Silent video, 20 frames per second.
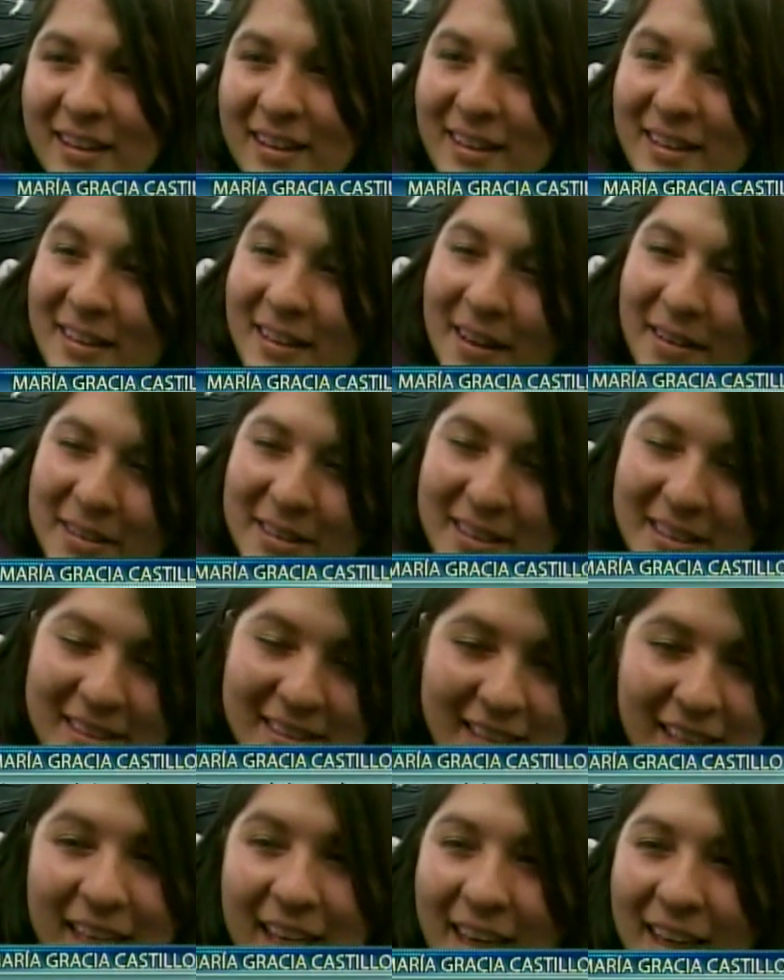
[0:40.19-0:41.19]
y a veces
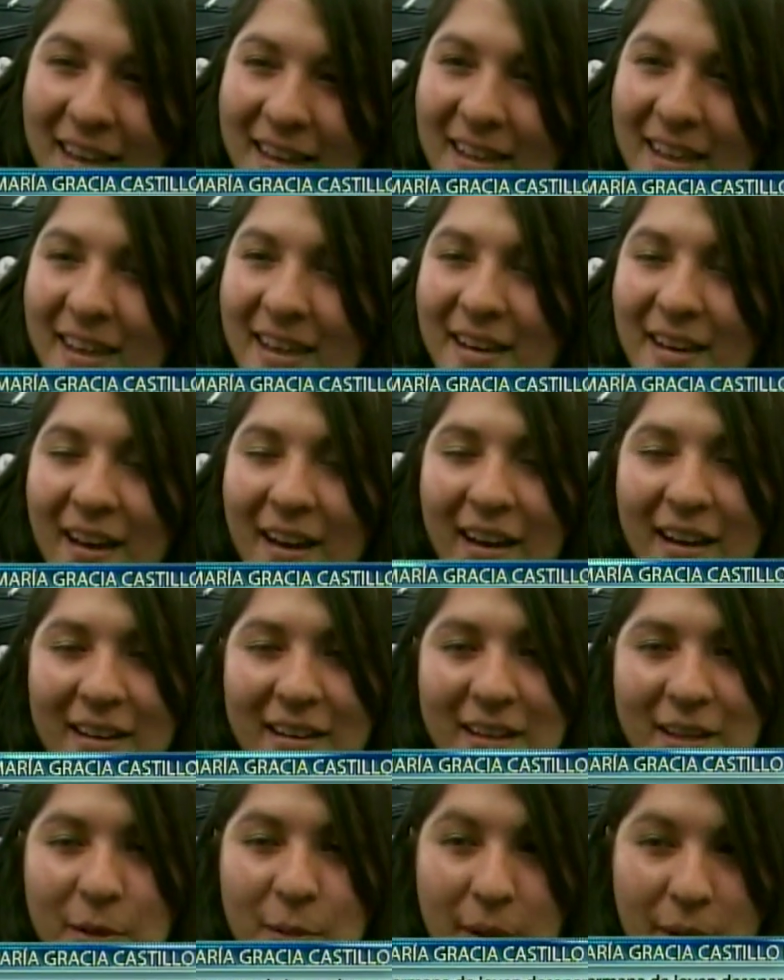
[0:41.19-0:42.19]
sigue el día
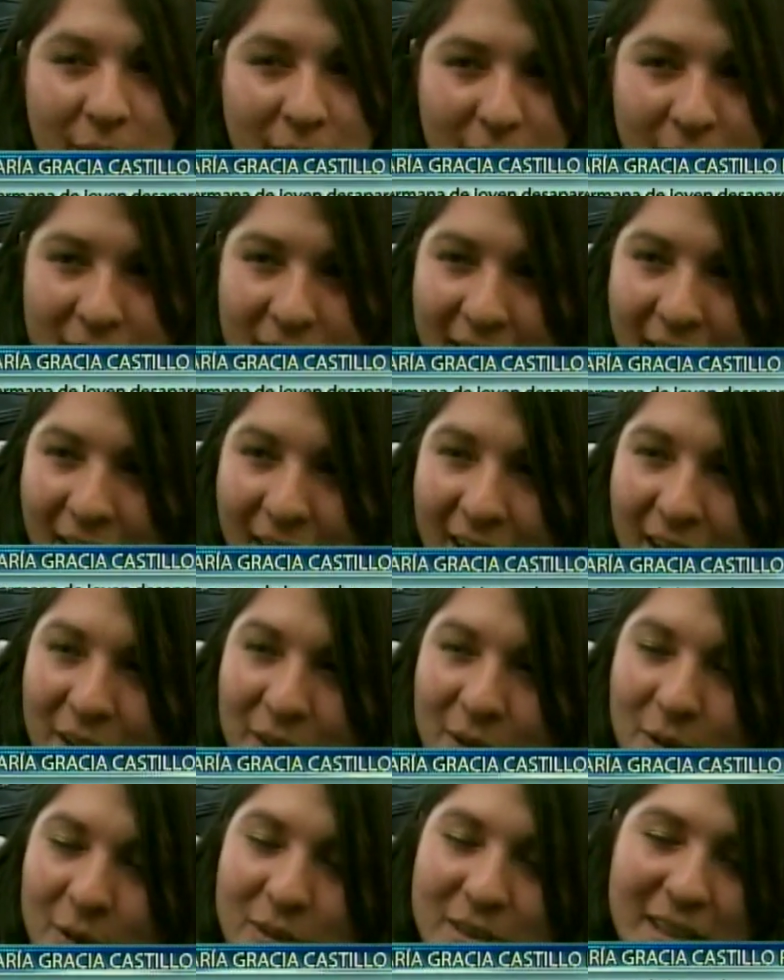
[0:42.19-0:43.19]
y cuando llega la
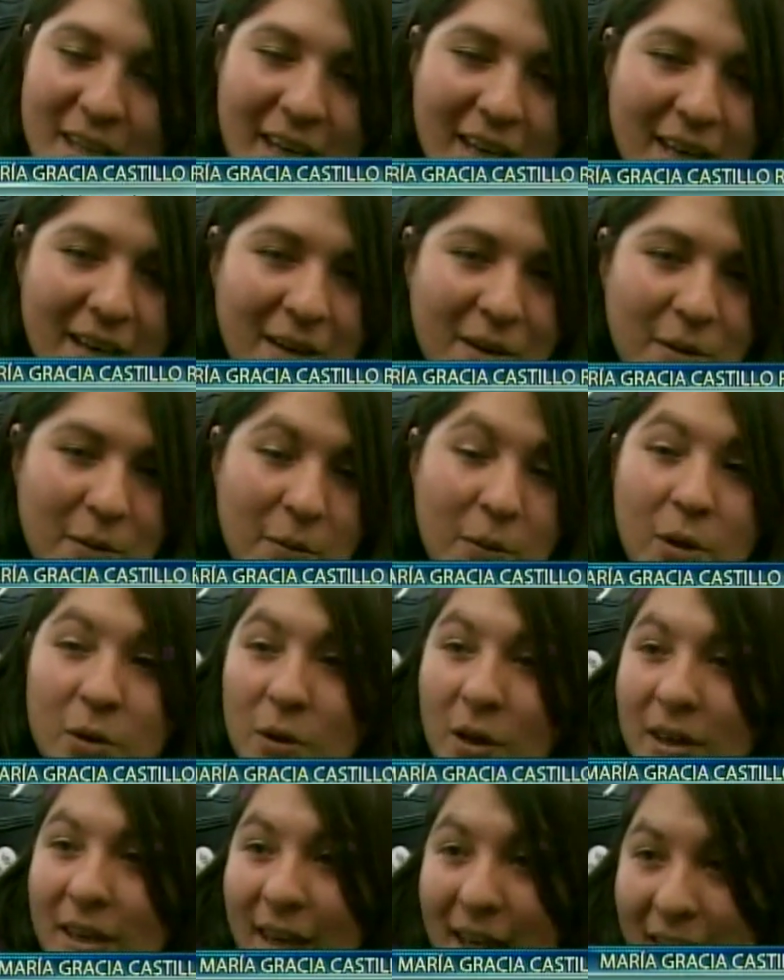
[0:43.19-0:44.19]
noche,
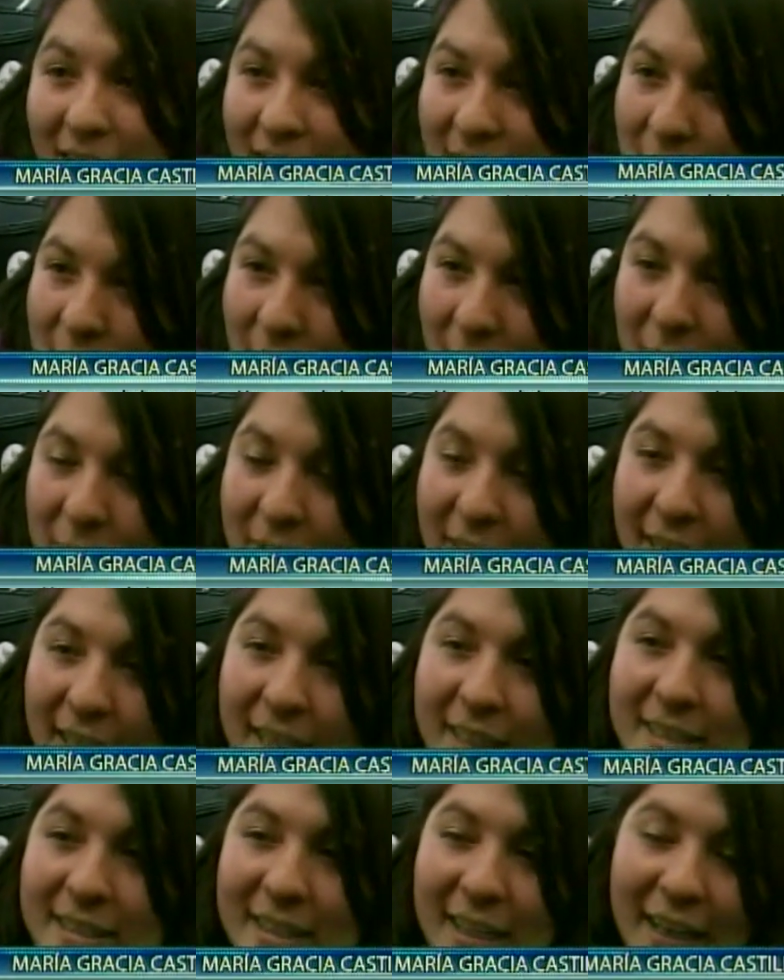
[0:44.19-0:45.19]
bueno, allá en Lima, en mi
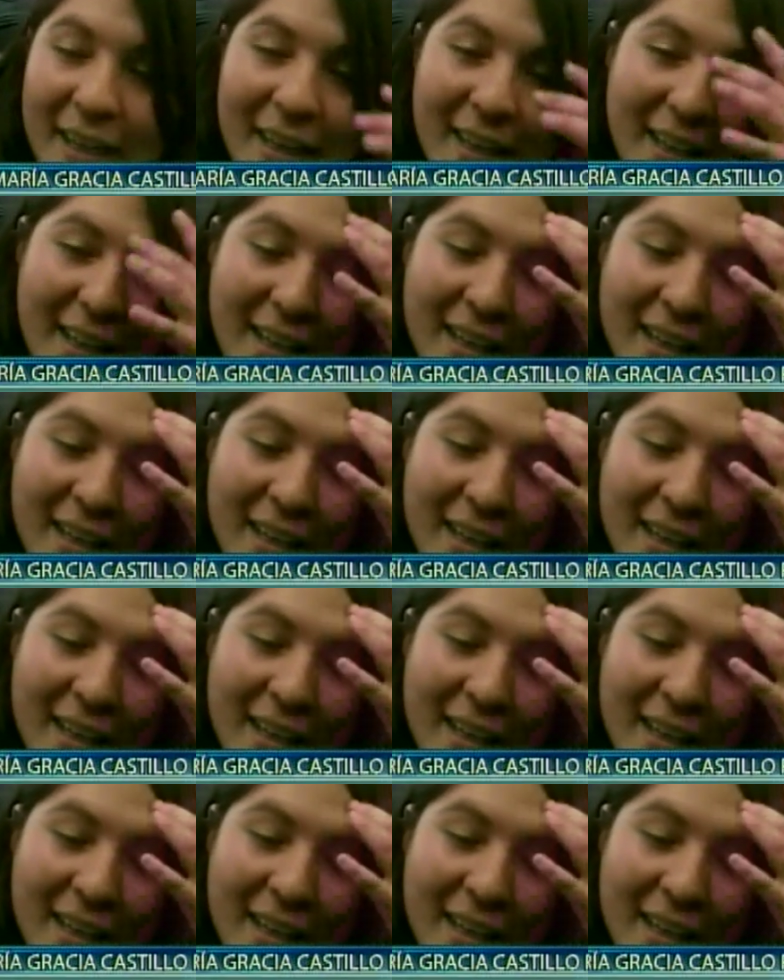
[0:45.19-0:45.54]
casa,